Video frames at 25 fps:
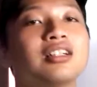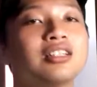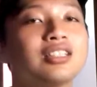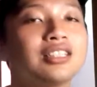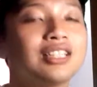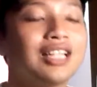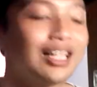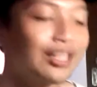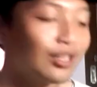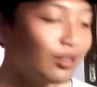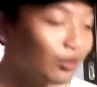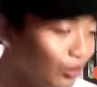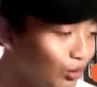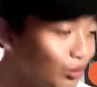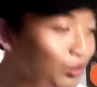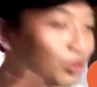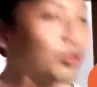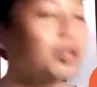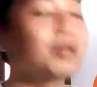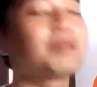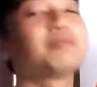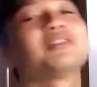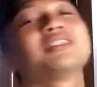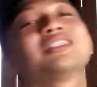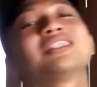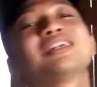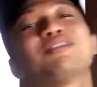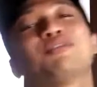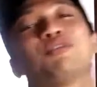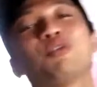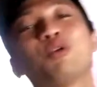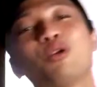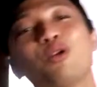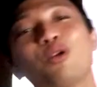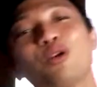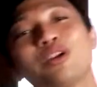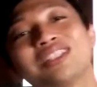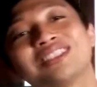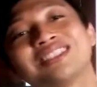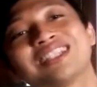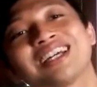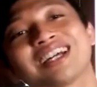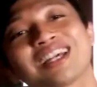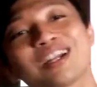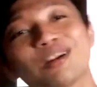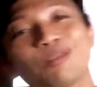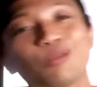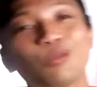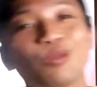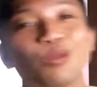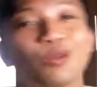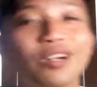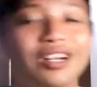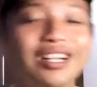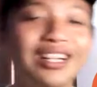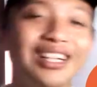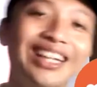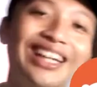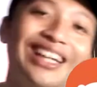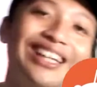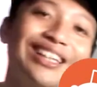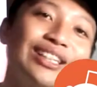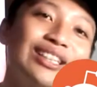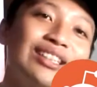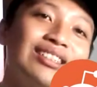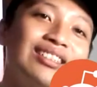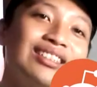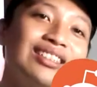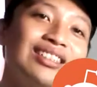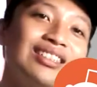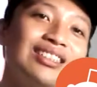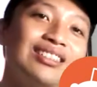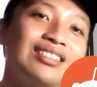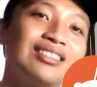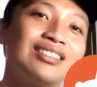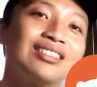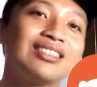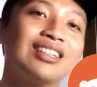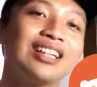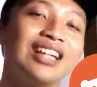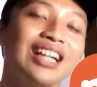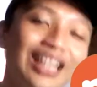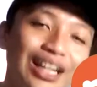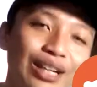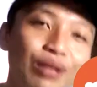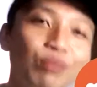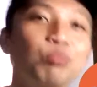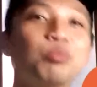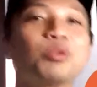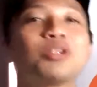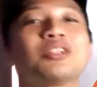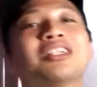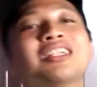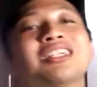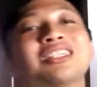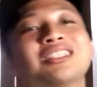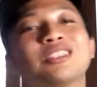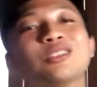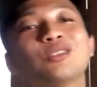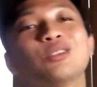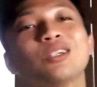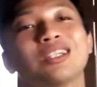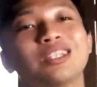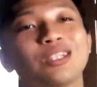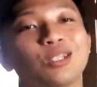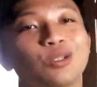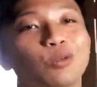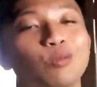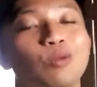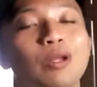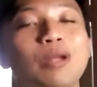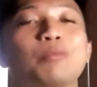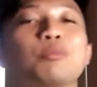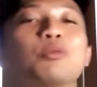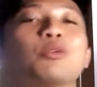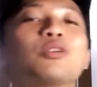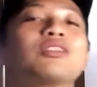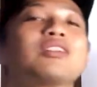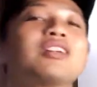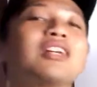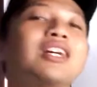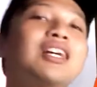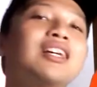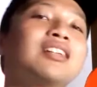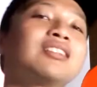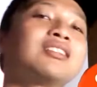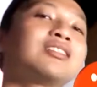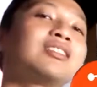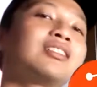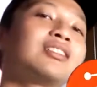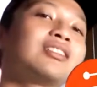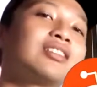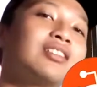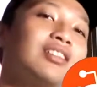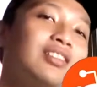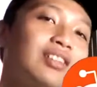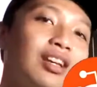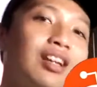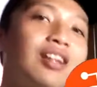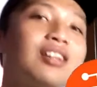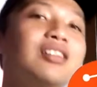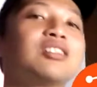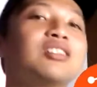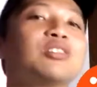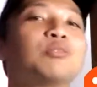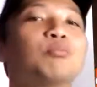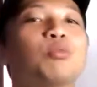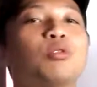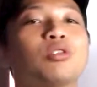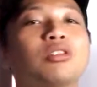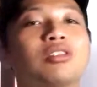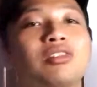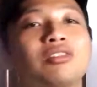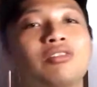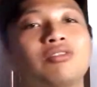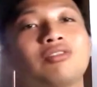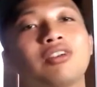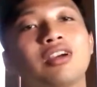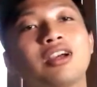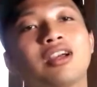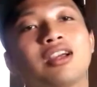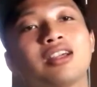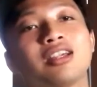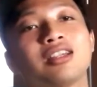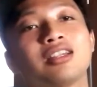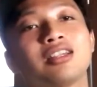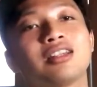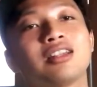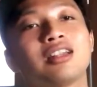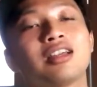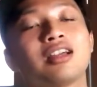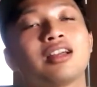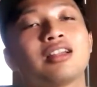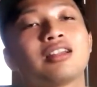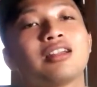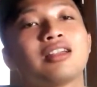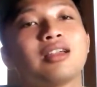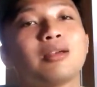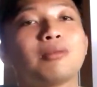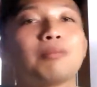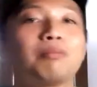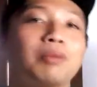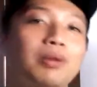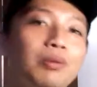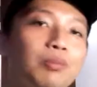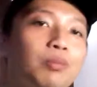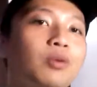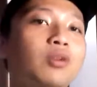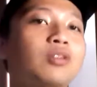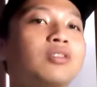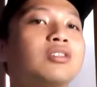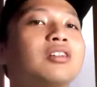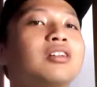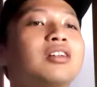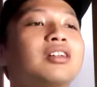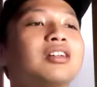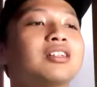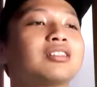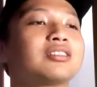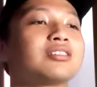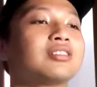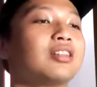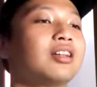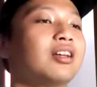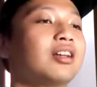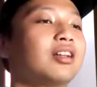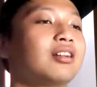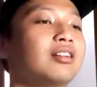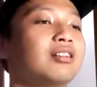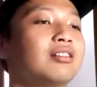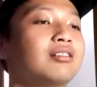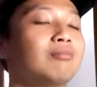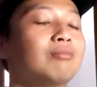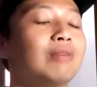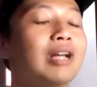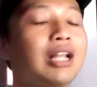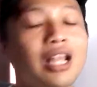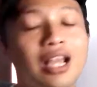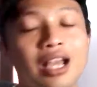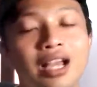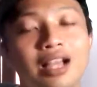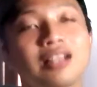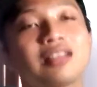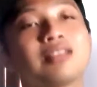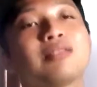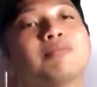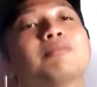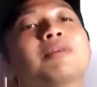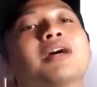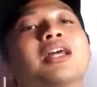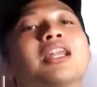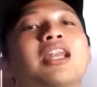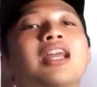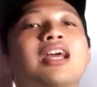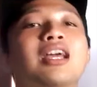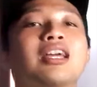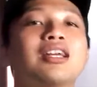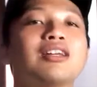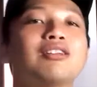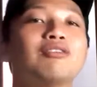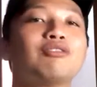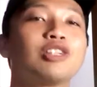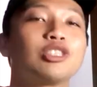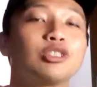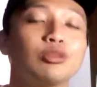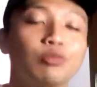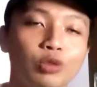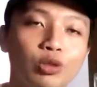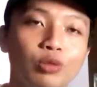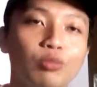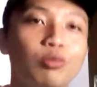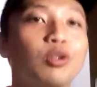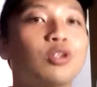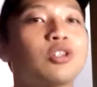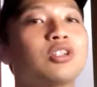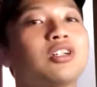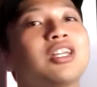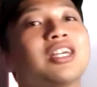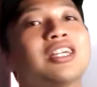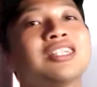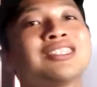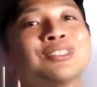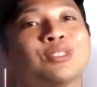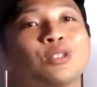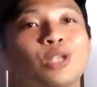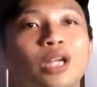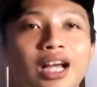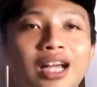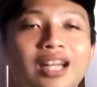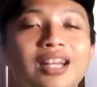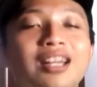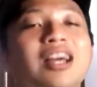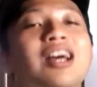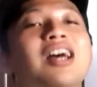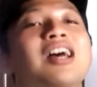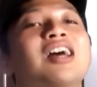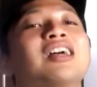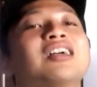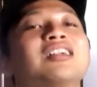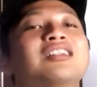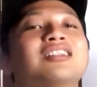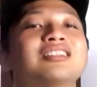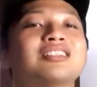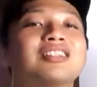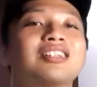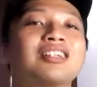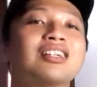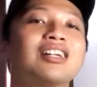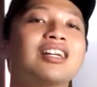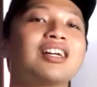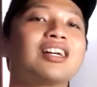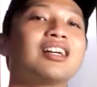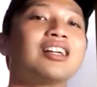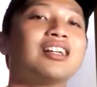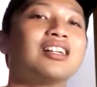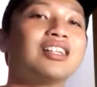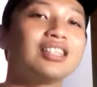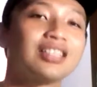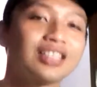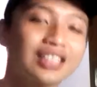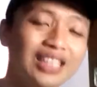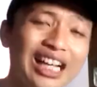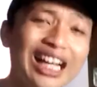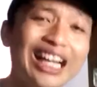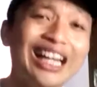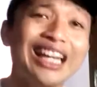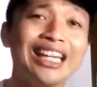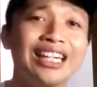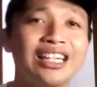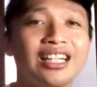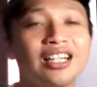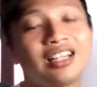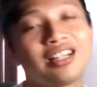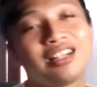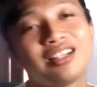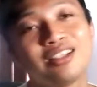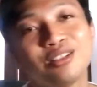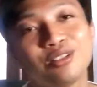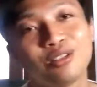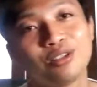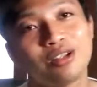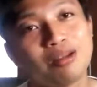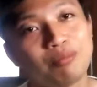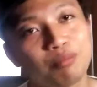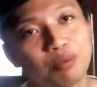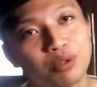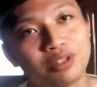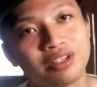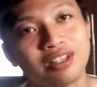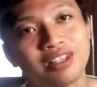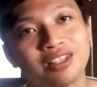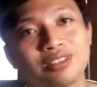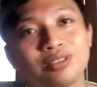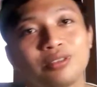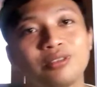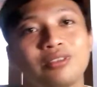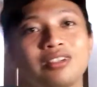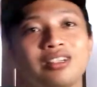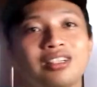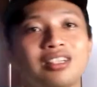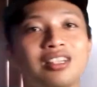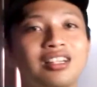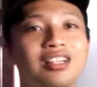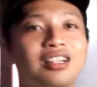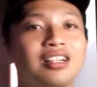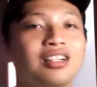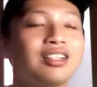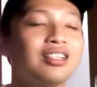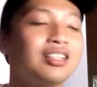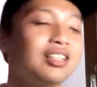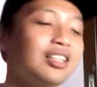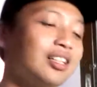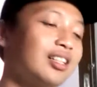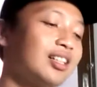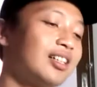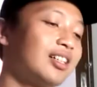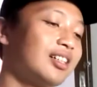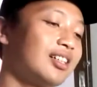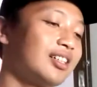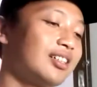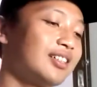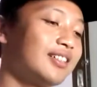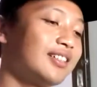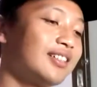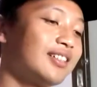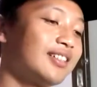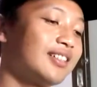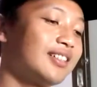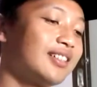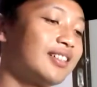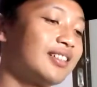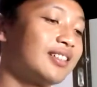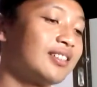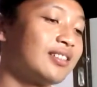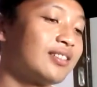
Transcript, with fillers: dan lu juga bisa follow Instagram gue dan dengerin podcast gue di Gelombang Podcast tersedia di Spotify dan Apple Podcast dan banyak tempat lain Facebook Podcast juga ada di sana di kalian dengerin juga podcast gue ya uh,